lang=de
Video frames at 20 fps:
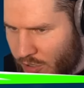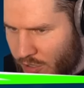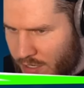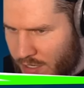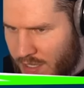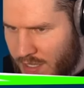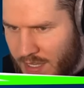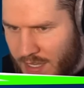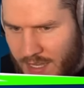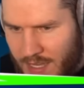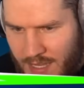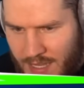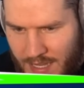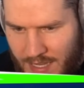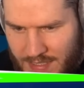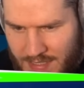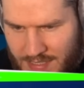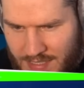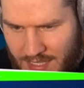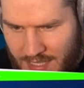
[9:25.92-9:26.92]
Leute.
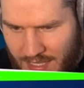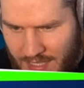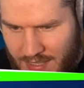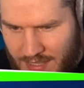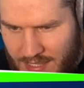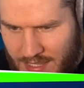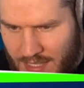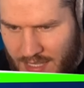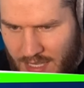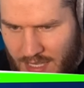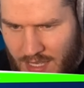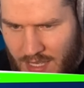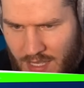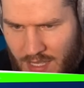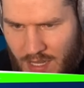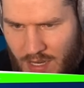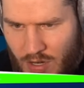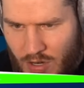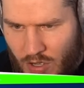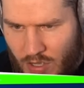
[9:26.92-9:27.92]
Jetzt kriegt hier
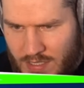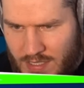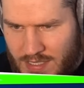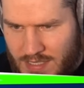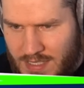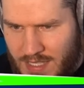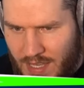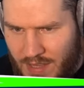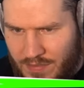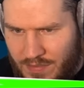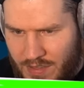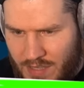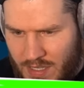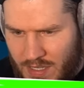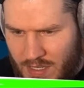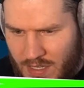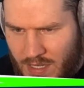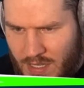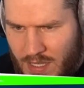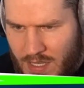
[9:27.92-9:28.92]
Lost
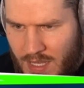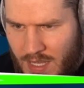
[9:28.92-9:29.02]
Devin